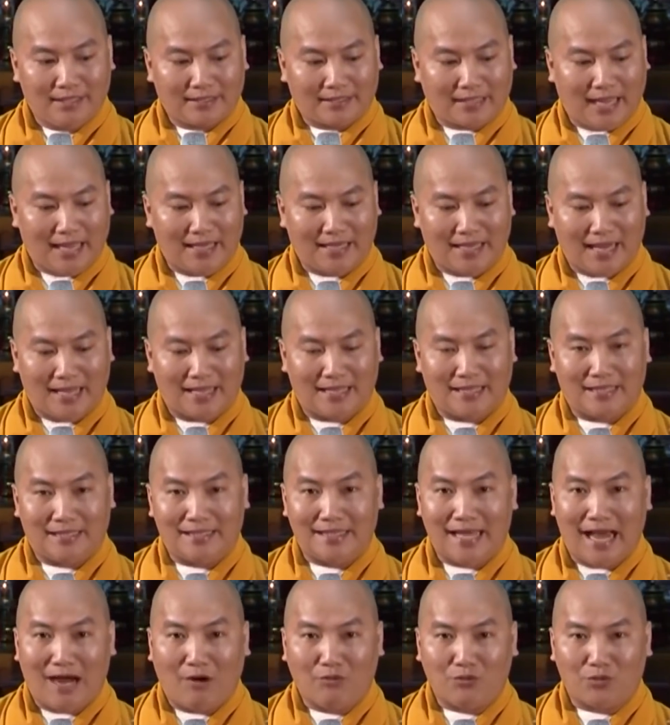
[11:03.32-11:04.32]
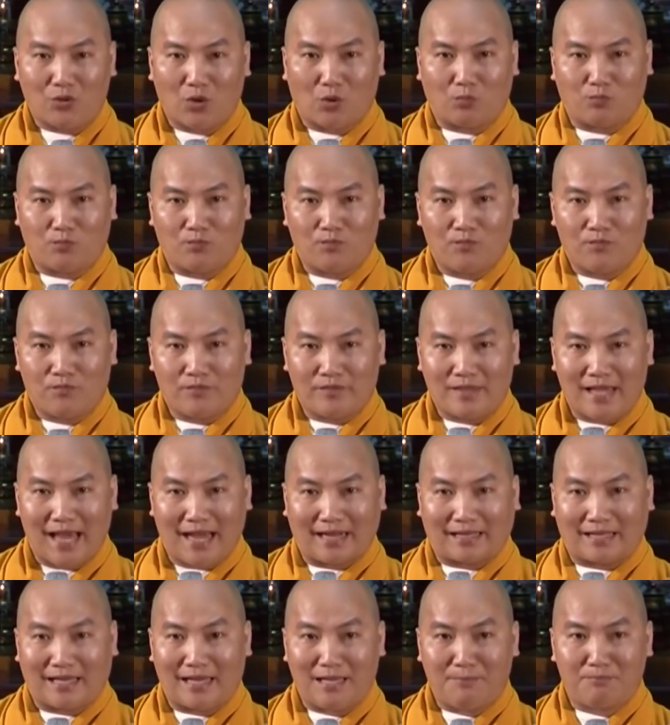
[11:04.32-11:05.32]
Cái này giáo dục
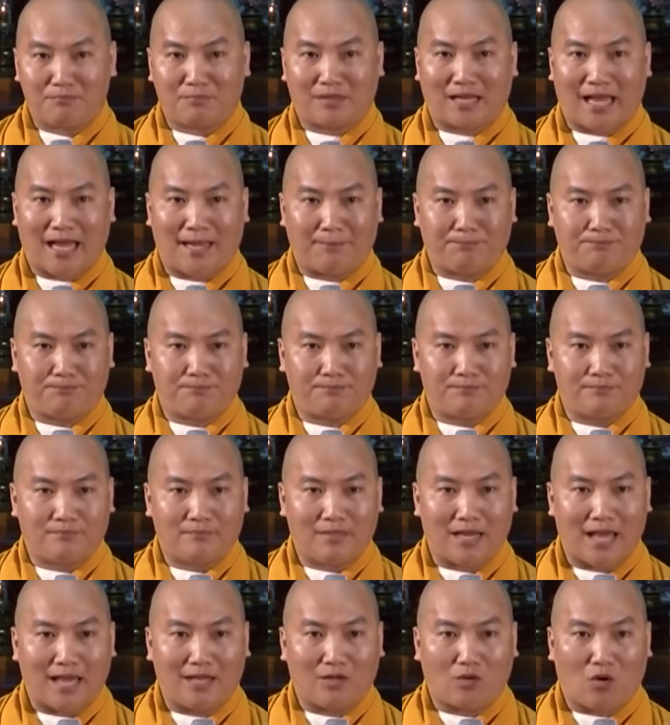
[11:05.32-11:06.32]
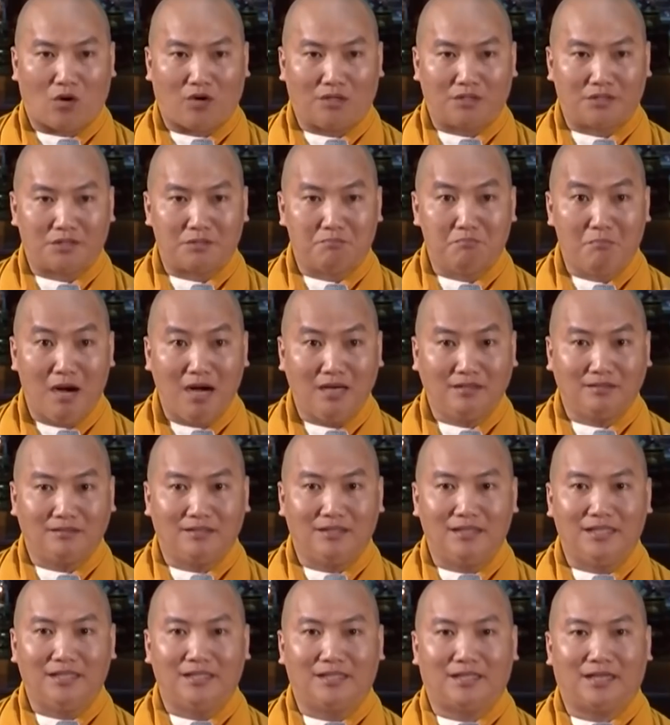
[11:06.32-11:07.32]
và kìm kẹp để con người
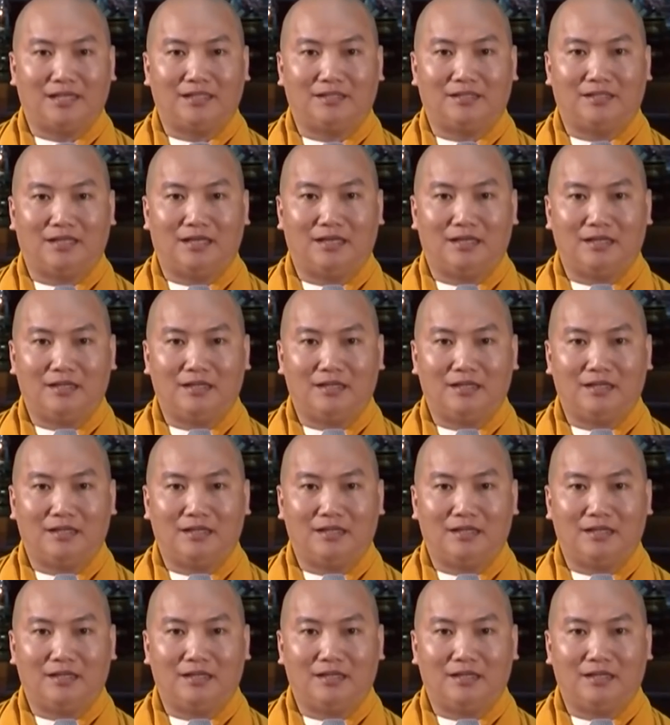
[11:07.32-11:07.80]
bớt đi cái